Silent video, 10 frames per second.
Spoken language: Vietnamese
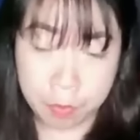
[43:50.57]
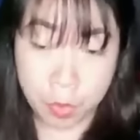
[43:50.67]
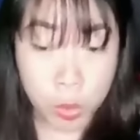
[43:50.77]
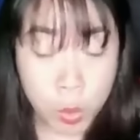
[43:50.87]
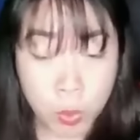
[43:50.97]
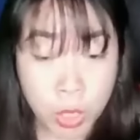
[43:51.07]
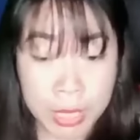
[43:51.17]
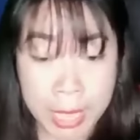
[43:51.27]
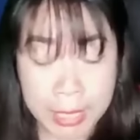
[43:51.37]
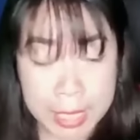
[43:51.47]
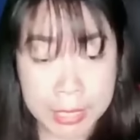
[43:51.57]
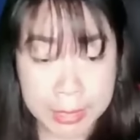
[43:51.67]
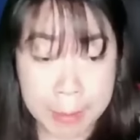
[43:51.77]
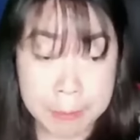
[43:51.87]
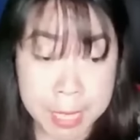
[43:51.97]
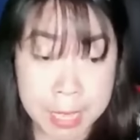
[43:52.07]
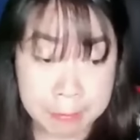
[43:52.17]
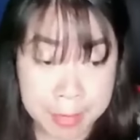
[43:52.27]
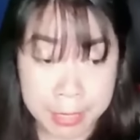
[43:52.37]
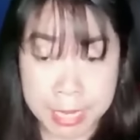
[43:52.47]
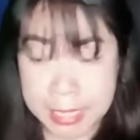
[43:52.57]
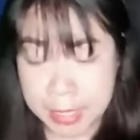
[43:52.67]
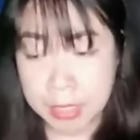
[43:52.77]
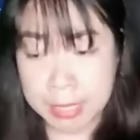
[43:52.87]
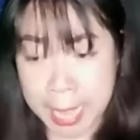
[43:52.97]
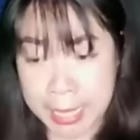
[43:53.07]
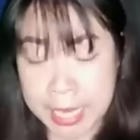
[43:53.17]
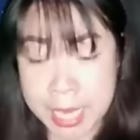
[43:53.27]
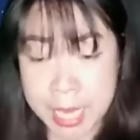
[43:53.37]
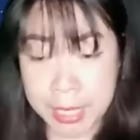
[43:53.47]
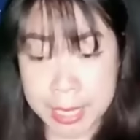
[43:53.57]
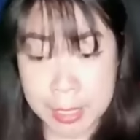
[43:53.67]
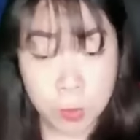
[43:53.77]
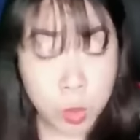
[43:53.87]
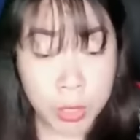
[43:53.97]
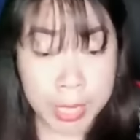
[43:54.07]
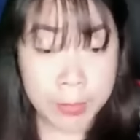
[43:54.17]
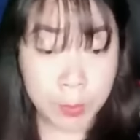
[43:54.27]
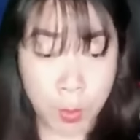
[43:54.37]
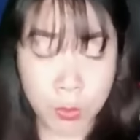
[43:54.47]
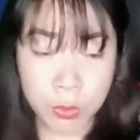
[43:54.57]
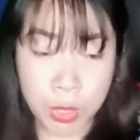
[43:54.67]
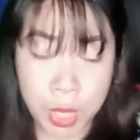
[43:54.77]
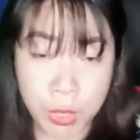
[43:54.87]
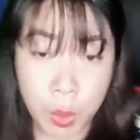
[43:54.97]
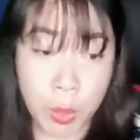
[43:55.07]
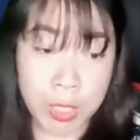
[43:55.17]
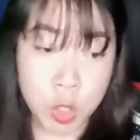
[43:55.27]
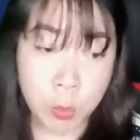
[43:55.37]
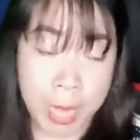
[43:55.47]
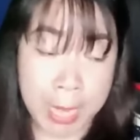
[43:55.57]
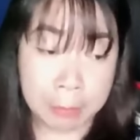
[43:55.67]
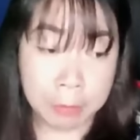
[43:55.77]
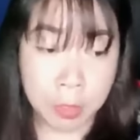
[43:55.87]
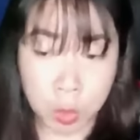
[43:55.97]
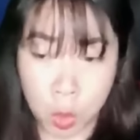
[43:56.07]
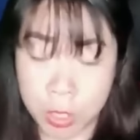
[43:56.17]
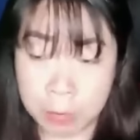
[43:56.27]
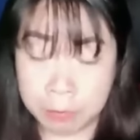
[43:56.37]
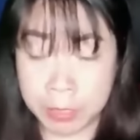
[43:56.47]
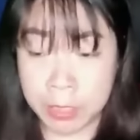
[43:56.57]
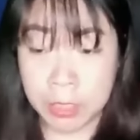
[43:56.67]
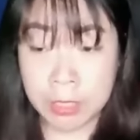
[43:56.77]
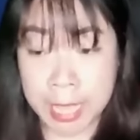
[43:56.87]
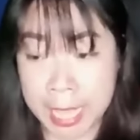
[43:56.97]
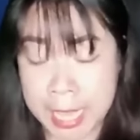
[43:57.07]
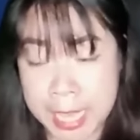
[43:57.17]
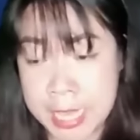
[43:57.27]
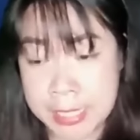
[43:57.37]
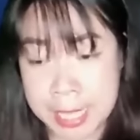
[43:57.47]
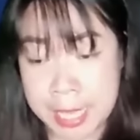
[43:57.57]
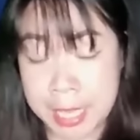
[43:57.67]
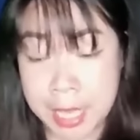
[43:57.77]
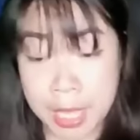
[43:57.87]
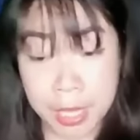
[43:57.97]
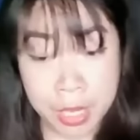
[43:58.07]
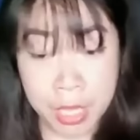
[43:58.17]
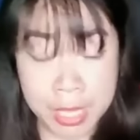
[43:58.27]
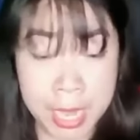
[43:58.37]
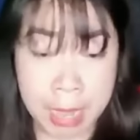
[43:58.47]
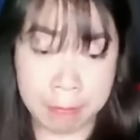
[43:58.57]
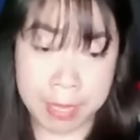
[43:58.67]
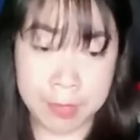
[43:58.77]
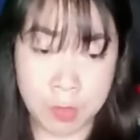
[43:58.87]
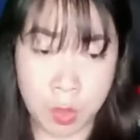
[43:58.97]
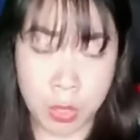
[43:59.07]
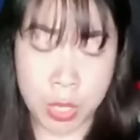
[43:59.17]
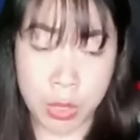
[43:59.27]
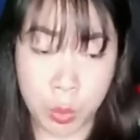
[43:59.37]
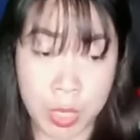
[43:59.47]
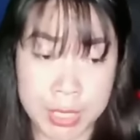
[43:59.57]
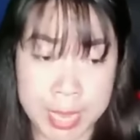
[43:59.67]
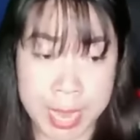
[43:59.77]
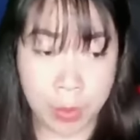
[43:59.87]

Tôi cũng có thể yên tâm nghỉ việc để dưỡng thai. Khi chúng tôi kết hôn, cô ấy chụp ảnh với tôi với tư thế kỳ dị. Đương nhiên là vậy rồi, tuổi trẻ